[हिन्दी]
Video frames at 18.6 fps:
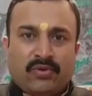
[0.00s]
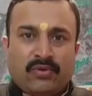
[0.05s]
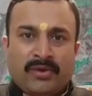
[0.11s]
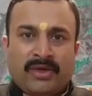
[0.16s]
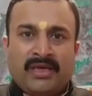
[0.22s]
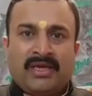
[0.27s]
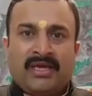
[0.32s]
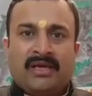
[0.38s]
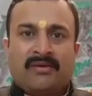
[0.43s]

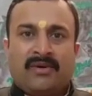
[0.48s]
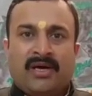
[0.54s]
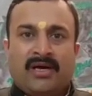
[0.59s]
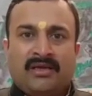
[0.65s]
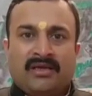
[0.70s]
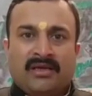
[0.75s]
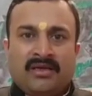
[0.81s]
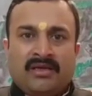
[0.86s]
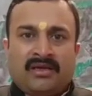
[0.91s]
होने के
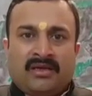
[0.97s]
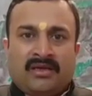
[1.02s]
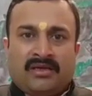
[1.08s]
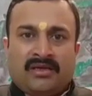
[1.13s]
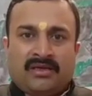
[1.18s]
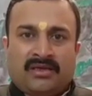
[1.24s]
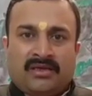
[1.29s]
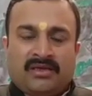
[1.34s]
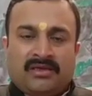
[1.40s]
बाद
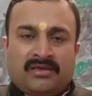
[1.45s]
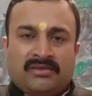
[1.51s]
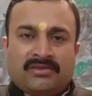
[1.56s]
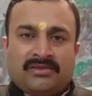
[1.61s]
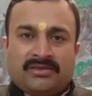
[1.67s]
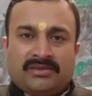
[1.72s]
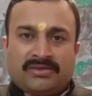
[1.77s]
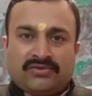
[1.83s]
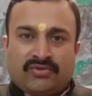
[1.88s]

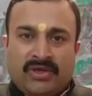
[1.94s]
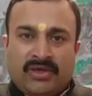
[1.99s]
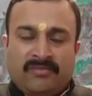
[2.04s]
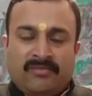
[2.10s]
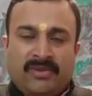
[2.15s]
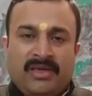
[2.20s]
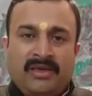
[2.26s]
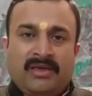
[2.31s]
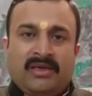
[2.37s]

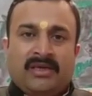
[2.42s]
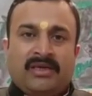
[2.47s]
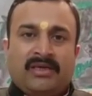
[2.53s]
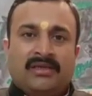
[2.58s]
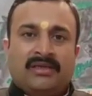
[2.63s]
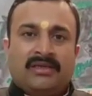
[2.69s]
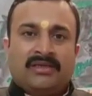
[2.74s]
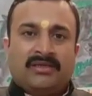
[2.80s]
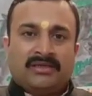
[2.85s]
स्वयं भी
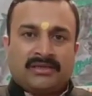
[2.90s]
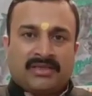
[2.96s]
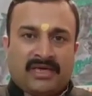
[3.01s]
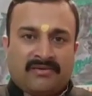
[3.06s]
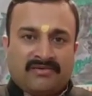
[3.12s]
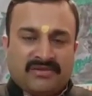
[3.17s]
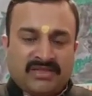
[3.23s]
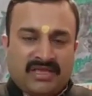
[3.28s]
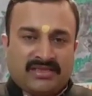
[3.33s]

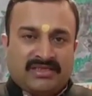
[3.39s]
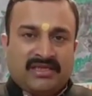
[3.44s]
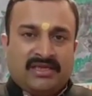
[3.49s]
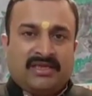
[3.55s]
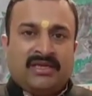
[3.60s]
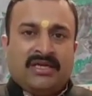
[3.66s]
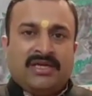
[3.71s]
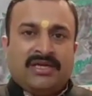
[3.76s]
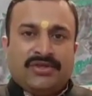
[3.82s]
साफ जल से
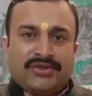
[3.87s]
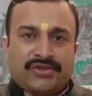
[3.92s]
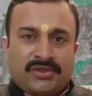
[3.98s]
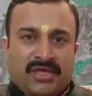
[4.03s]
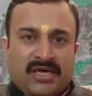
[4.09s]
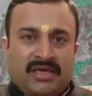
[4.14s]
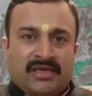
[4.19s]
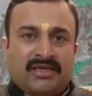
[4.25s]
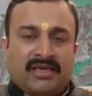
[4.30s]

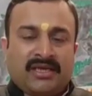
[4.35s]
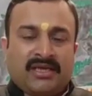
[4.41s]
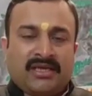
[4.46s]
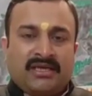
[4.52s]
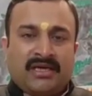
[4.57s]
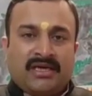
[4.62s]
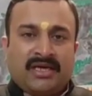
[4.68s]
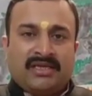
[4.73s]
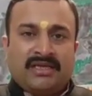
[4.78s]
स्नान
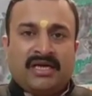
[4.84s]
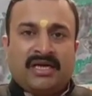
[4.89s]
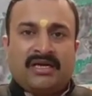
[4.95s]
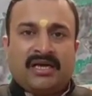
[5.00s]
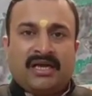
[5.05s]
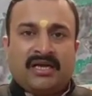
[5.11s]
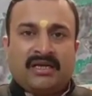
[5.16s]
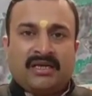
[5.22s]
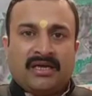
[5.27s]
करें गंगा जल
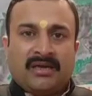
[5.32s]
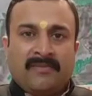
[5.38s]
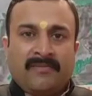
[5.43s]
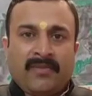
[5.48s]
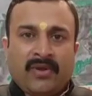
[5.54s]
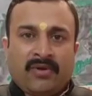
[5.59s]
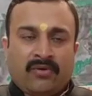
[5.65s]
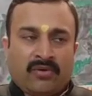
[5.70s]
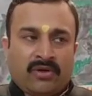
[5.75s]
डालकर
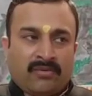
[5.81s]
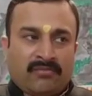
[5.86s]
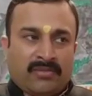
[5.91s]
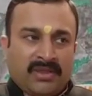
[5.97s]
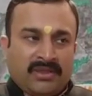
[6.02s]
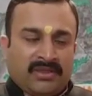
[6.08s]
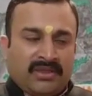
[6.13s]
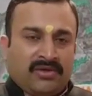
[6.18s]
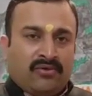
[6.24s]
और
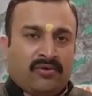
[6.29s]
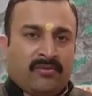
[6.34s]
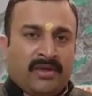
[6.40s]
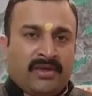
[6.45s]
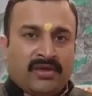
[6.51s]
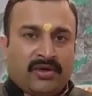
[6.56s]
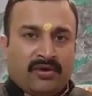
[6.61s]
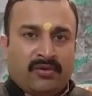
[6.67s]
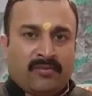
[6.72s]
मंदिरों
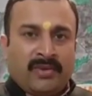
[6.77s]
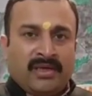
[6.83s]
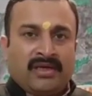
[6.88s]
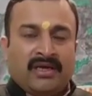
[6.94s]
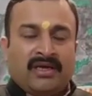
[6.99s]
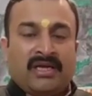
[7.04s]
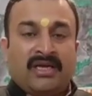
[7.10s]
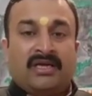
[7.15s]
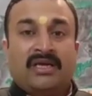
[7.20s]
में घरों में
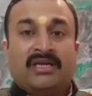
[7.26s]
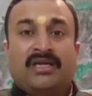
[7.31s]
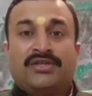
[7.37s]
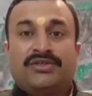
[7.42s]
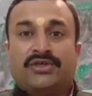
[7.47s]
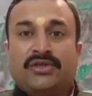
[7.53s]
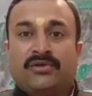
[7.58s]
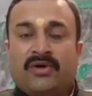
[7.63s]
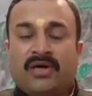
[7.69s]
गंगा जल का
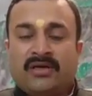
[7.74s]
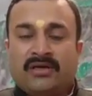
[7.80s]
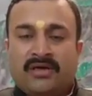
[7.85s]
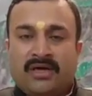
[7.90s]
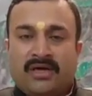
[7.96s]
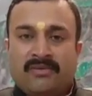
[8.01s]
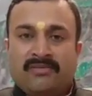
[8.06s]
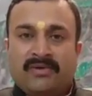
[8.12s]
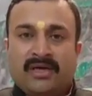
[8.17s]

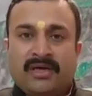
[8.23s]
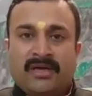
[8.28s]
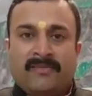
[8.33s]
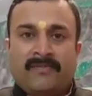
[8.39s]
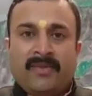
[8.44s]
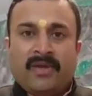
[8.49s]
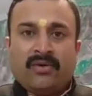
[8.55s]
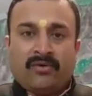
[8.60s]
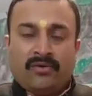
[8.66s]
छिड़काव
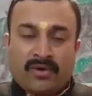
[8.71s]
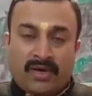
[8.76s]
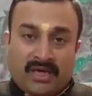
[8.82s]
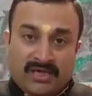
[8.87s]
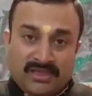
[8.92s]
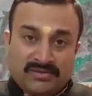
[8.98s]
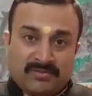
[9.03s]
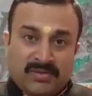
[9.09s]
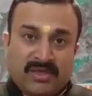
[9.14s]
करें और
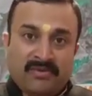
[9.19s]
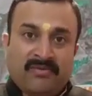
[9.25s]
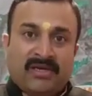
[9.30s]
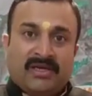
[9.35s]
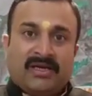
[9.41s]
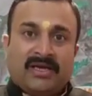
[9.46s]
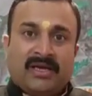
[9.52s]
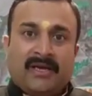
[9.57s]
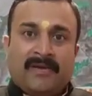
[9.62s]
आचमन
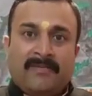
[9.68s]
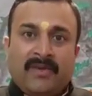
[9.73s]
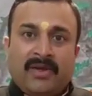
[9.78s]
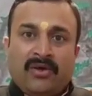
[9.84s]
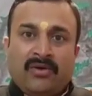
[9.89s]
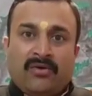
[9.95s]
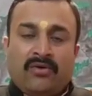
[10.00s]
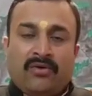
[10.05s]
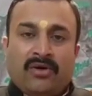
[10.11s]
भी
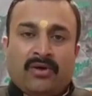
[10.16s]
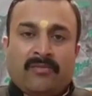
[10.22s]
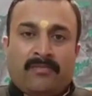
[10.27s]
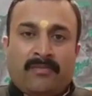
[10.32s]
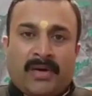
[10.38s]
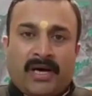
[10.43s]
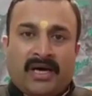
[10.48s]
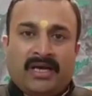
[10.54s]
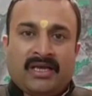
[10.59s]
करें और
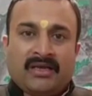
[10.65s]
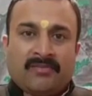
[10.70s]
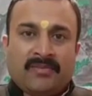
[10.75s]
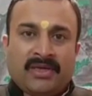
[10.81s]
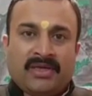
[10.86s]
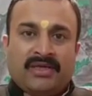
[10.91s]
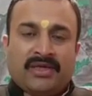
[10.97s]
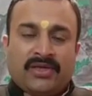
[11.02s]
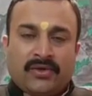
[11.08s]
बालक
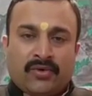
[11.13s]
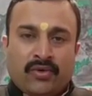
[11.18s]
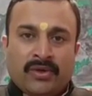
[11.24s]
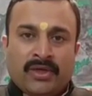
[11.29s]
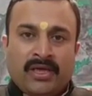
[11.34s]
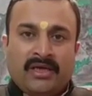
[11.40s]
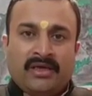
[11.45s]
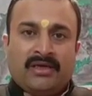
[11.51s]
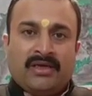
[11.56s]
वृद्ध
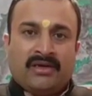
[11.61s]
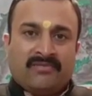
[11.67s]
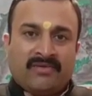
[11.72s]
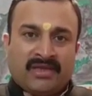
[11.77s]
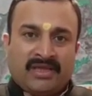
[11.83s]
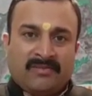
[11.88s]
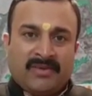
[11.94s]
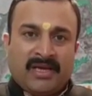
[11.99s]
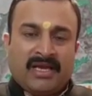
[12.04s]
रोगी
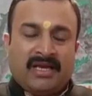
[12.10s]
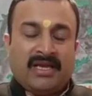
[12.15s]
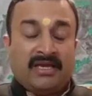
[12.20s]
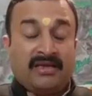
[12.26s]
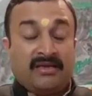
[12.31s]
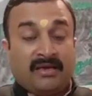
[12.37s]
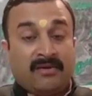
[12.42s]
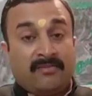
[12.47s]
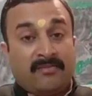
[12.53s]
गर्भवती
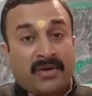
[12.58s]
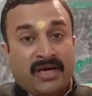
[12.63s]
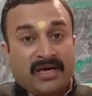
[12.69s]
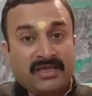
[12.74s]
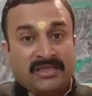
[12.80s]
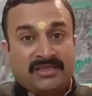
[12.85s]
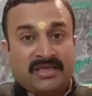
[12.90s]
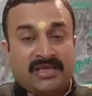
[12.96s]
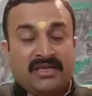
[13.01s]
महिलाएं गर्म
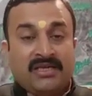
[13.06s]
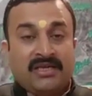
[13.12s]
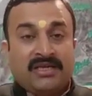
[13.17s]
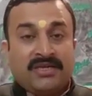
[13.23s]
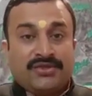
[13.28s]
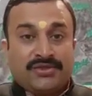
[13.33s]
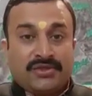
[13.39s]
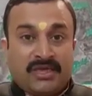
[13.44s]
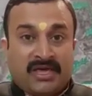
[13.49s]
पानी से
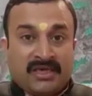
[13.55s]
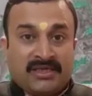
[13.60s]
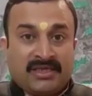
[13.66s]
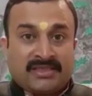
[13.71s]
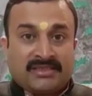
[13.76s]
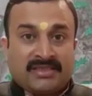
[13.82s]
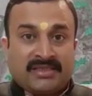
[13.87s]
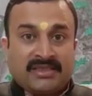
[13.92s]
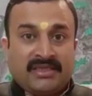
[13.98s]
स्नान
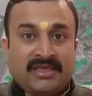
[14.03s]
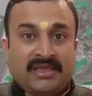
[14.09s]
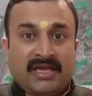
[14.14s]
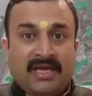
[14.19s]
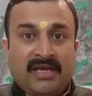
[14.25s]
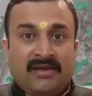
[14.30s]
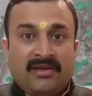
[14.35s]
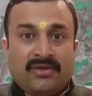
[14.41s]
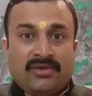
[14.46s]
कर सकती
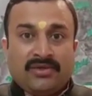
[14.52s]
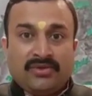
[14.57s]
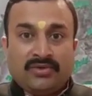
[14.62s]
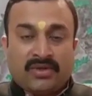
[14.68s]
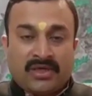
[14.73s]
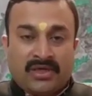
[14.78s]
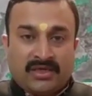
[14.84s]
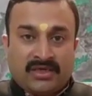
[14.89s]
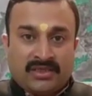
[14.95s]
हैं
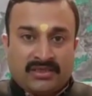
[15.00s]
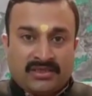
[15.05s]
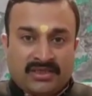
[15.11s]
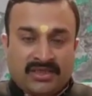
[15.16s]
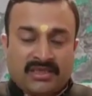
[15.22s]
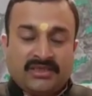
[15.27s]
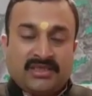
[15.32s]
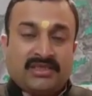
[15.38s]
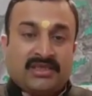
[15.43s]
जो
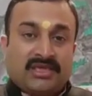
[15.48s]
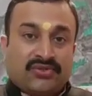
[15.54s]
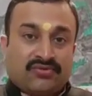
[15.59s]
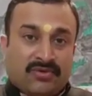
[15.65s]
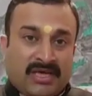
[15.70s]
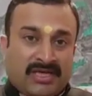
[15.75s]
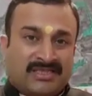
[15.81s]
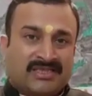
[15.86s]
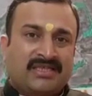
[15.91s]
अच्छे जिनका
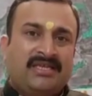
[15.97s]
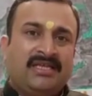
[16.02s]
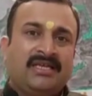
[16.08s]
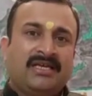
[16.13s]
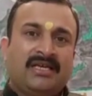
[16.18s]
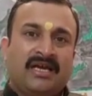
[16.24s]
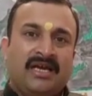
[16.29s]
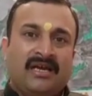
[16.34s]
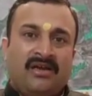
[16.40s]
स्वास्थ्य
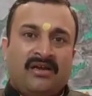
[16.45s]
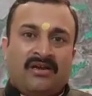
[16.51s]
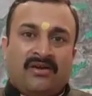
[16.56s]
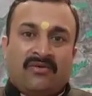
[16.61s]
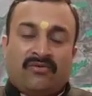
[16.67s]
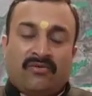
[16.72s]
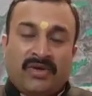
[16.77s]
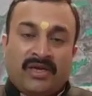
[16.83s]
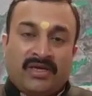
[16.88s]
ठीक है
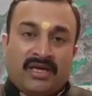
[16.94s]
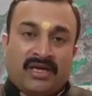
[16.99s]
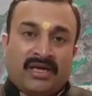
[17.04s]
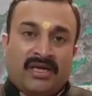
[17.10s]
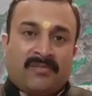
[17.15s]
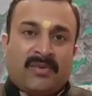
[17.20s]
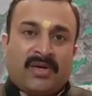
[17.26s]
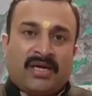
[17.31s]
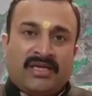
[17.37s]
उन्हें
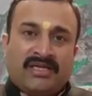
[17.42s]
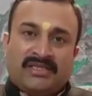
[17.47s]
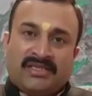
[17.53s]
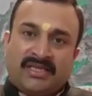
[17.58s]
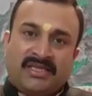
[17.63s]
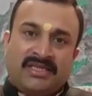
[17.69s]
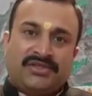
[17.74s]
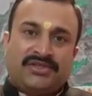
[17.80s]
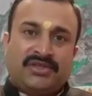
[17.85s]
ठंडे पानी
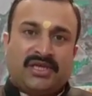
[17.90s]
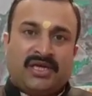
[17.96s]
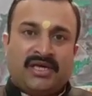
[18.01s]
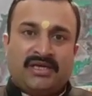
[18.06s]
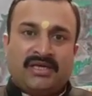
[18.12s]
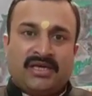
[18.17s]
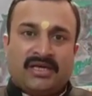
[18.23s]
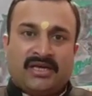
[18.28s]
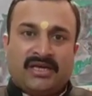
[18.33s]
से ही
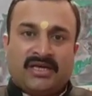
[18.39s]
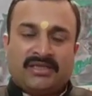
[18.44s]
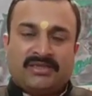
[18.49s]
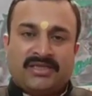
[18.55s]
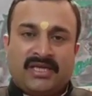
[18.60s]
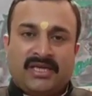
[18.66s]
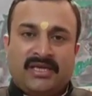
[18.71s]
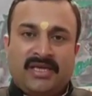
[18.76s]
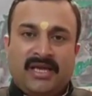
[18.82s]
स्नान करना
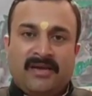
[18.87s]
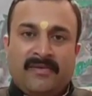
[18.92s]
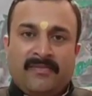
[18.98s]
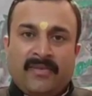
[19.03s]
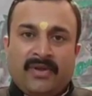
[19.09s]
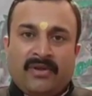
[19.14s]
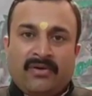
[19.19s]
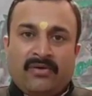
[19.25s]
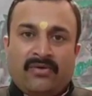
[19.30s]
चाहिए
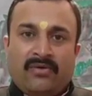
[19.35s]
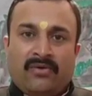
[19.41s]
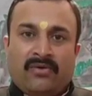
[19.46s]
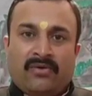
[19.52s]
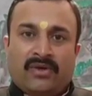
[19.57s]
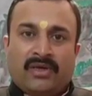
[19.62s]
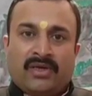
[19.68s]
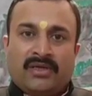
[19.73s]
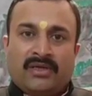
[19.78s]

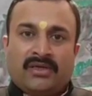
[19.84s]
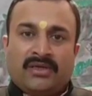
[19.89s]
और